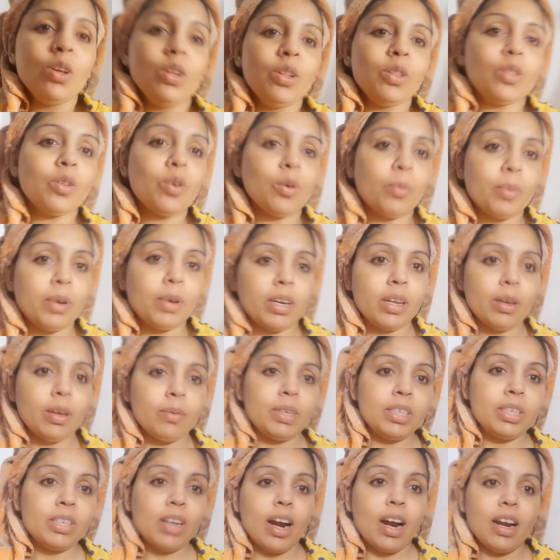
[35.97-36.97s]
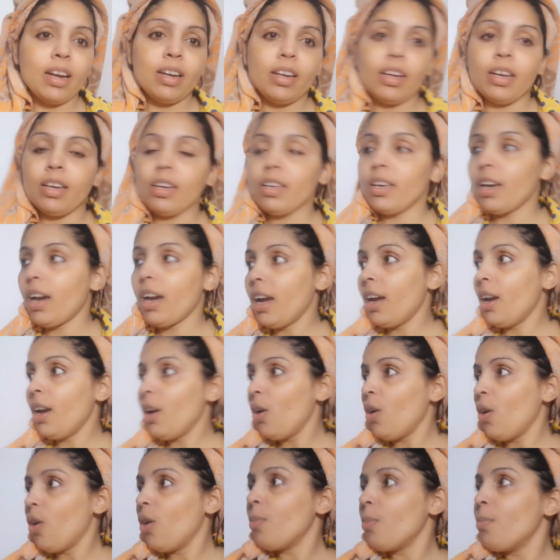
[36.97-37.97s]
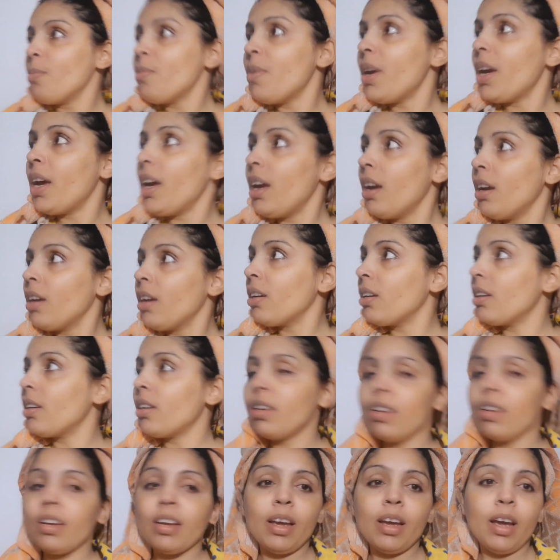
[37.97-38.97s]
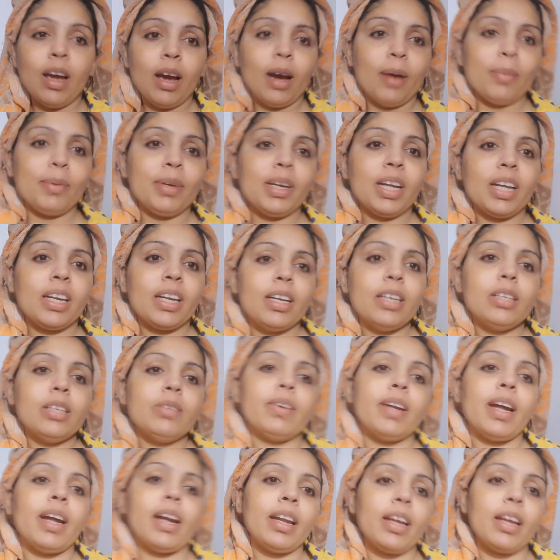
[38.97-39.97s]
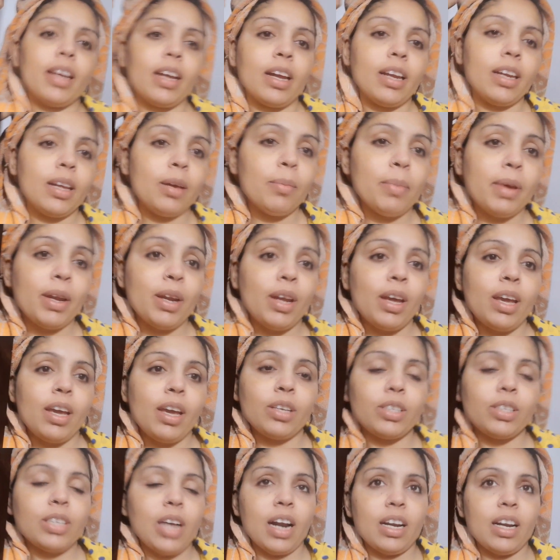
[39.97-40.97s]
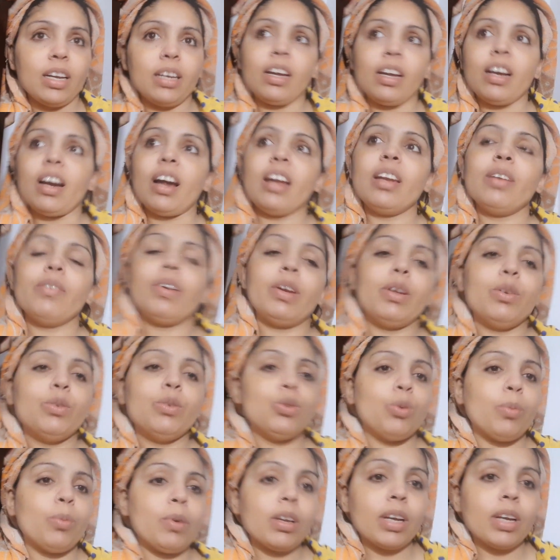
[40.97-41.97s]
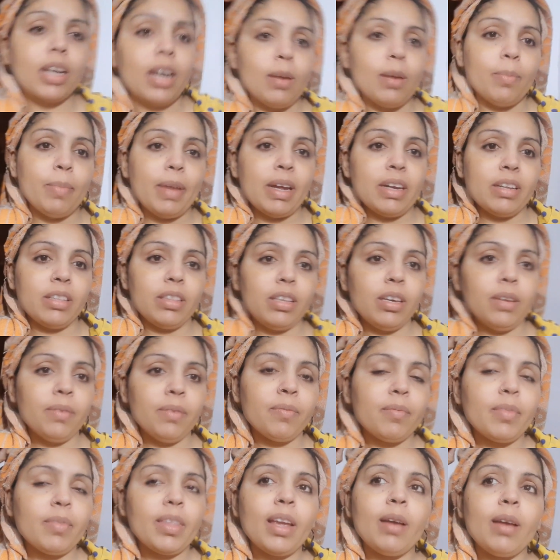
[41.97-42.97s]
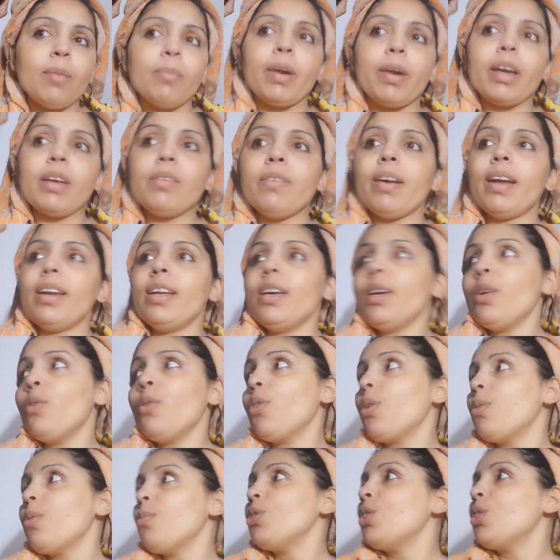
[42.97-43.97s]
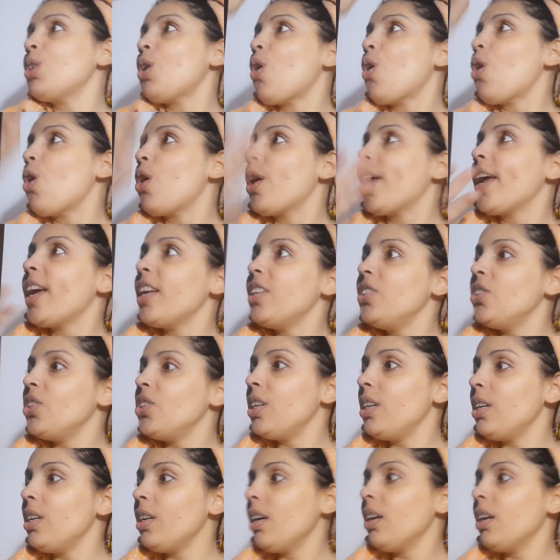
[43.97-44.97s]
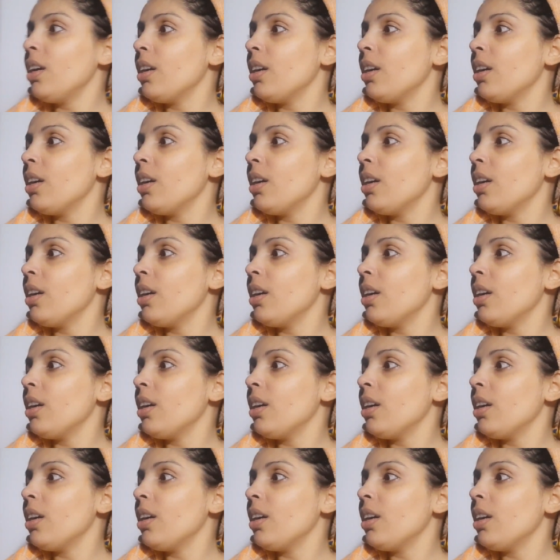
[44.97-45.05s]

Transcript: तो मैंने अभी शाल ले लिया है और मैं अभी ना रील्स बनाने के लिए मैं ना एक साड़ी निकालने वाली हूँ जो मैंने कल पहनी थी वही वाली क्योंकि मुझे ऑरेंज ही